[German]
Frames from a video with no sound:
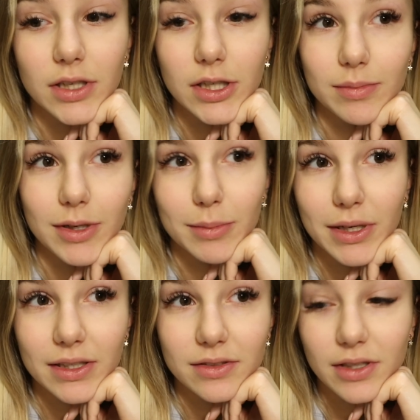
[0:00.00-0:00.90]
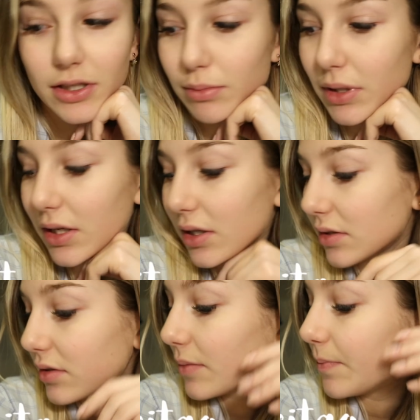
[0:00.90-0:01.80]
Ähm, habe mir gerade einen Tee
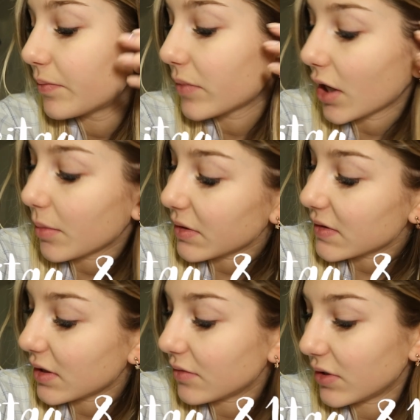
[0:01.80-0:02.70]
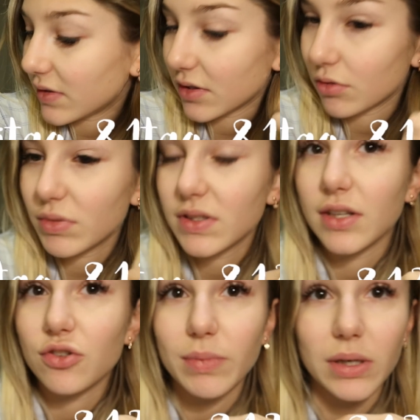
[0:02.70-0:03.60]
gemacht. Habe jetzt halt, wie gesagt, noch ein bisschen
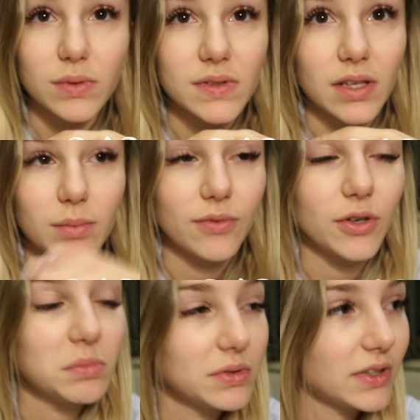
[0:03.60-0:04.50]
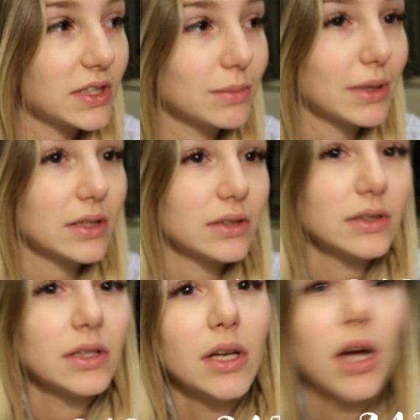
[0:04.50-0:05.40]
Entspannungszeit, bevor ich mich fertig
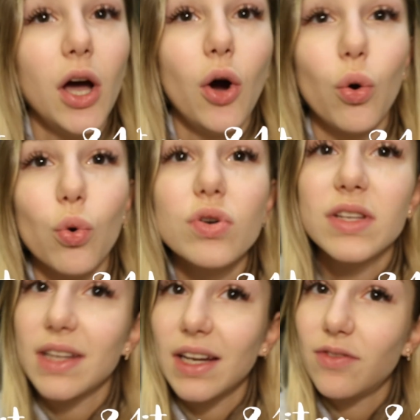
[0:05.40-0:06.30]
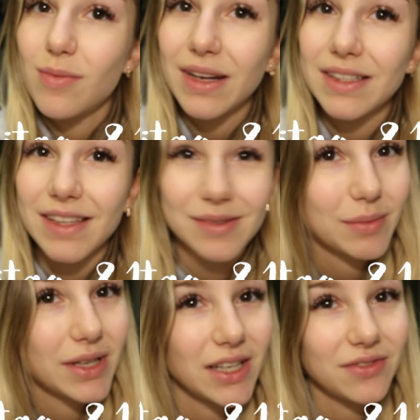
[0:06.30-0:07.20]
mache. Und ich dachte, wir machen jetzt
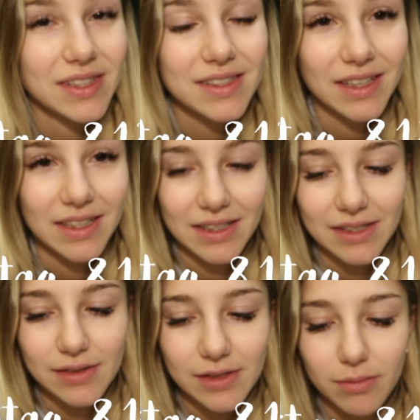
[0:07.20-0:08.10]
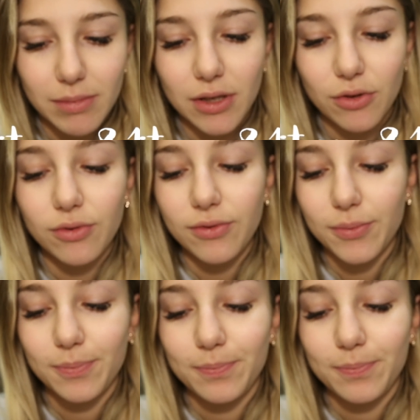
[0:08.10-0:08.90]
erstmal meine Adventskalender zusammen auf.